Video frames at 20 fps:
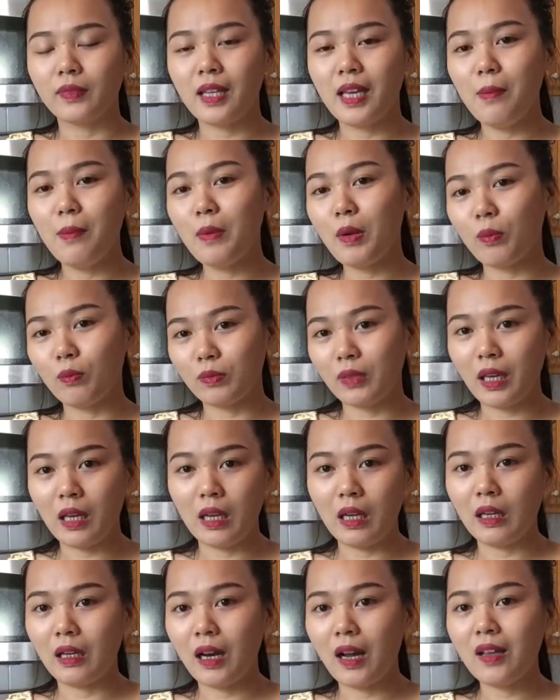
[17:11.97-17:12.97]
kiếm đồng
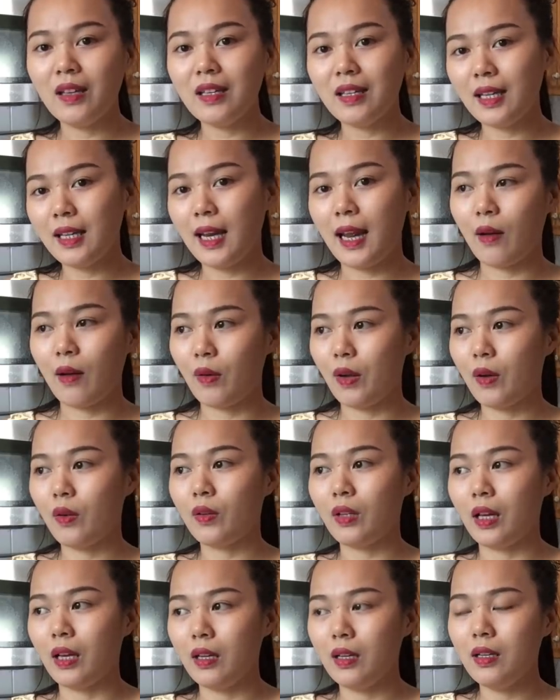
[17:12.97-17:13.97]
tiền nó như thế nào để
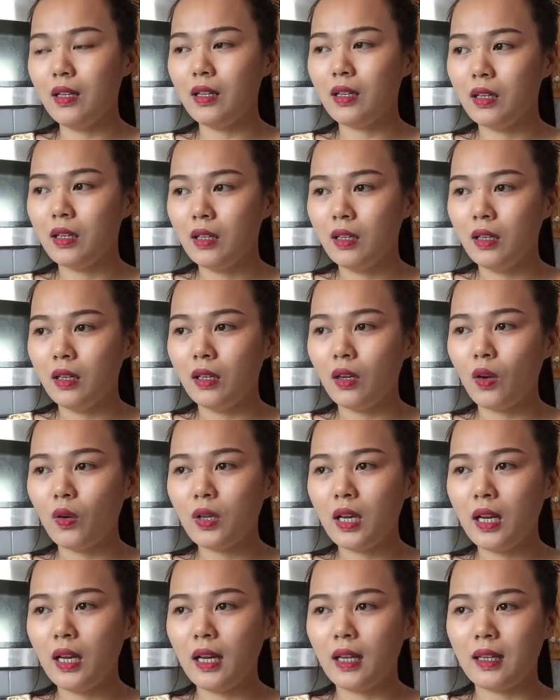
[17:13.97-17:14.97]
có thể đôi
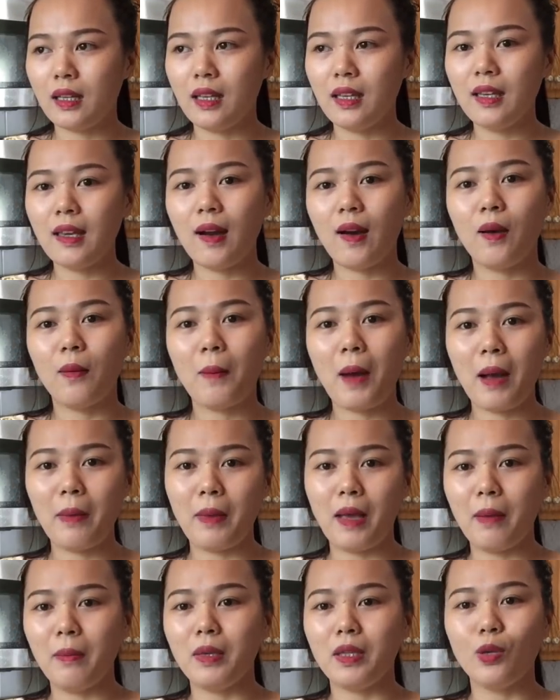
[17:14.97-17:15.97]
khi là chỉ cho ba
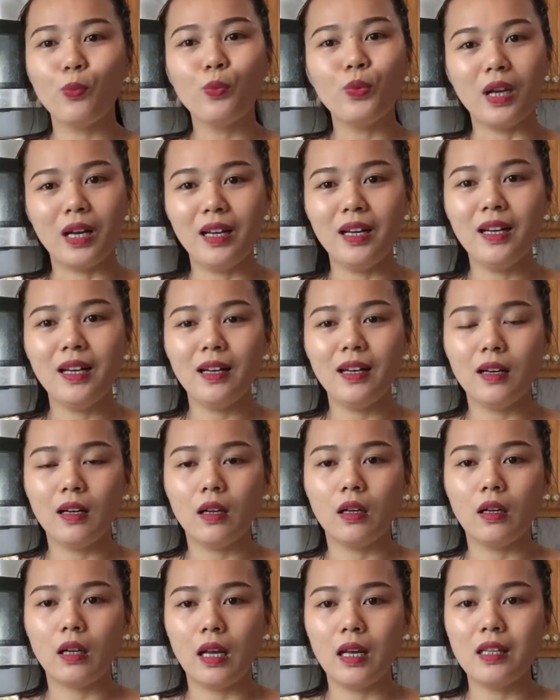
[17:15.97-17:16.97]
mẹ mình chút đỉnh
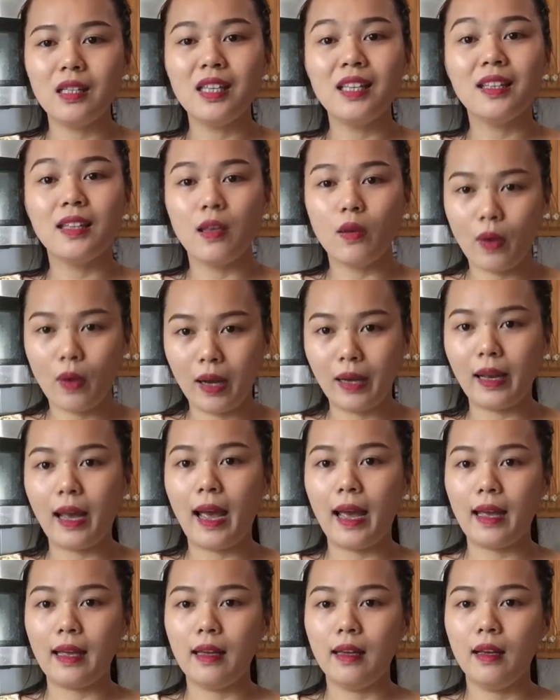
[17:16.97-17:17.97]
để chi tiêu hàng
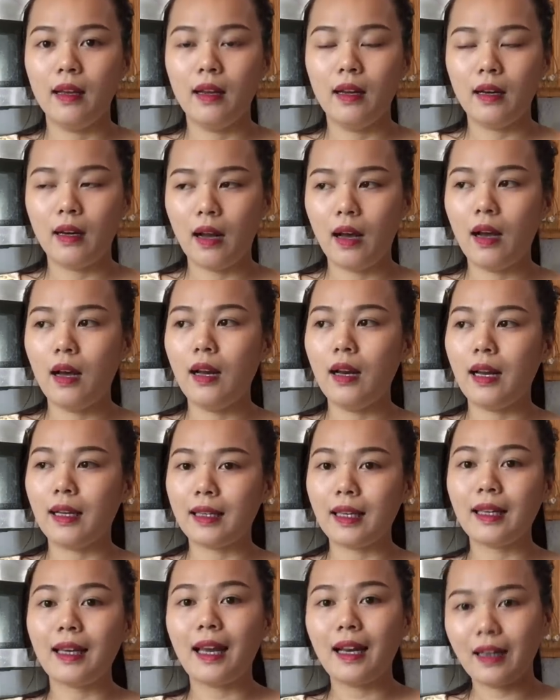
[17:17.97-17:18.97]
ngày. Đó là
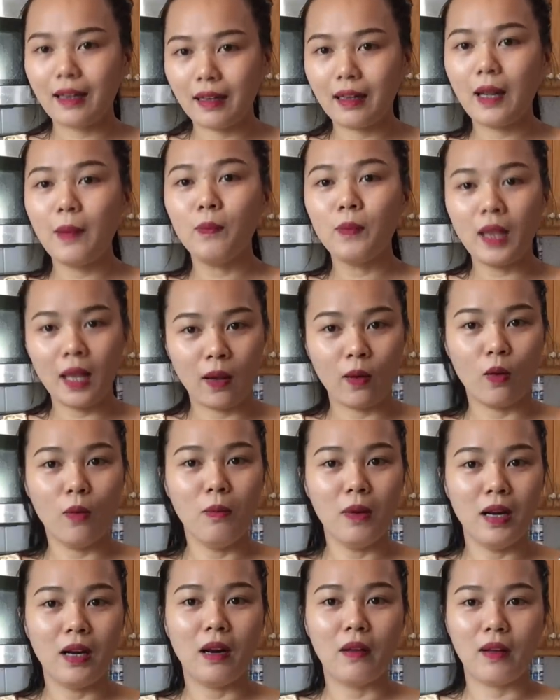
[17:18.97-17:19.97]
cái cách kiếm tiền của
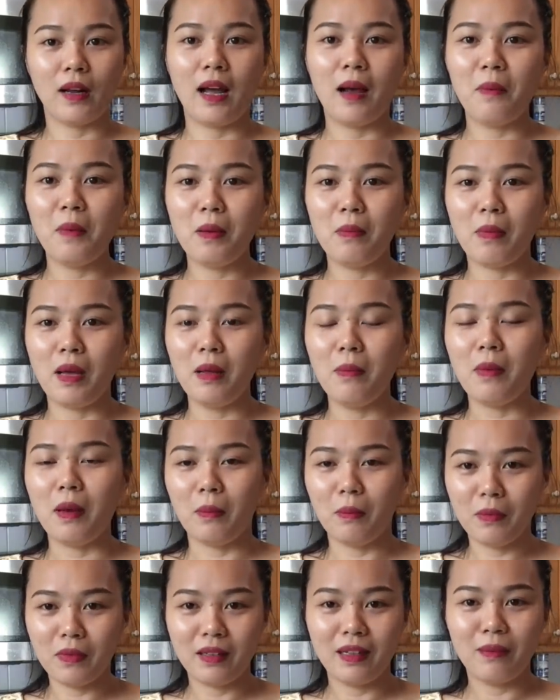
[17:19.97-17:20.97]
mình ở bên Mỹ mà
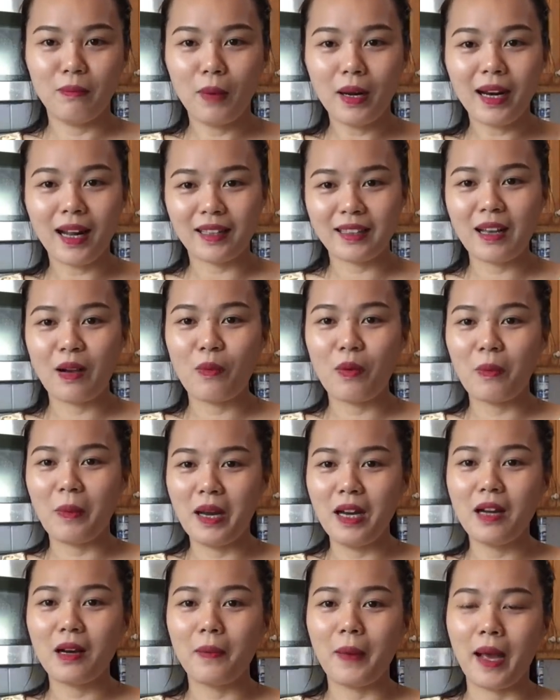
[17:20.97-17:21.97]
mới đặt chân qua
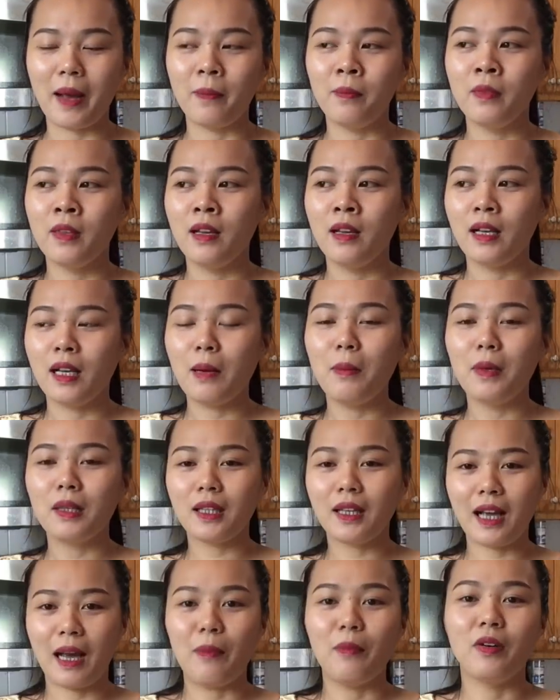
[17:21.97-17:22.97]
Mỹ đó các bạn. Cảm ơn
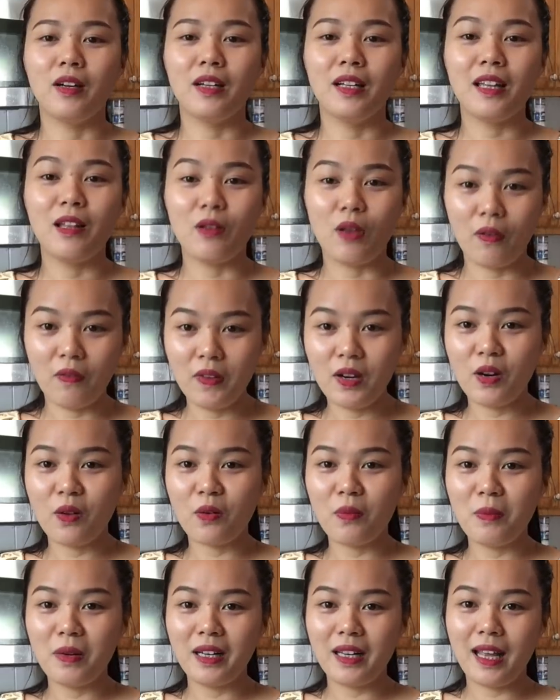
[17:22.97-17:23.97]
tất cả mọi người đã theo dõi video
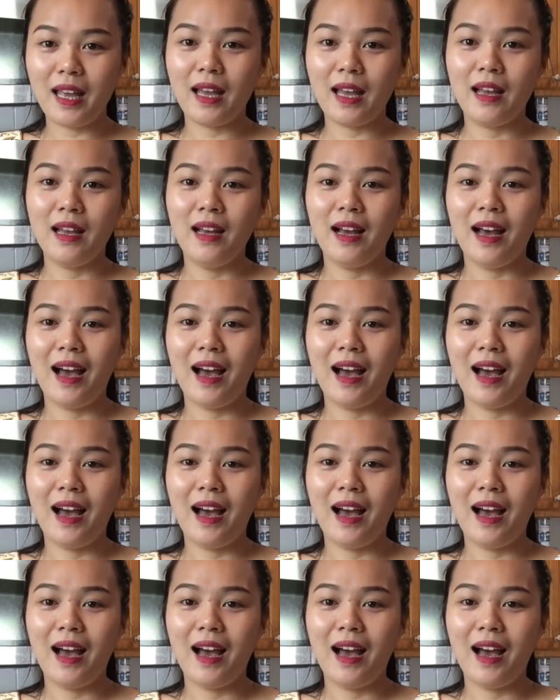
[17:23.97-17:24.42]
của mình nha.